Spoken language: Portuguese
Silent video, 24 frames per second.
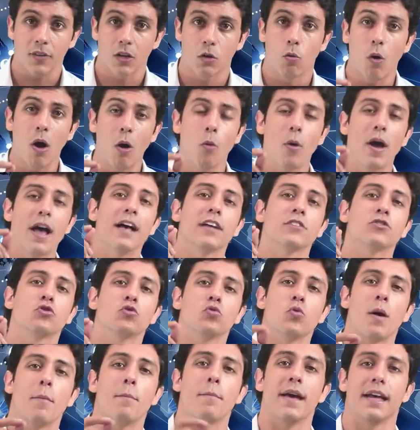Qual é a
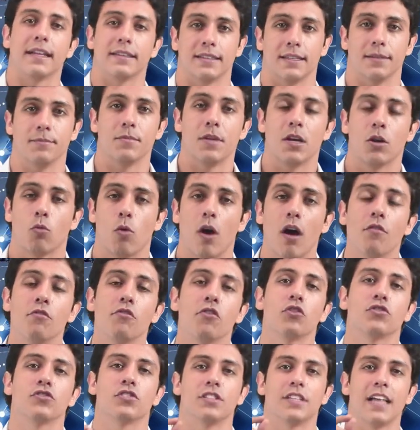sua meta? Qual a
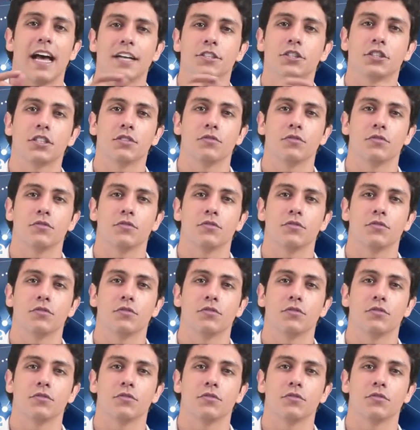velocidade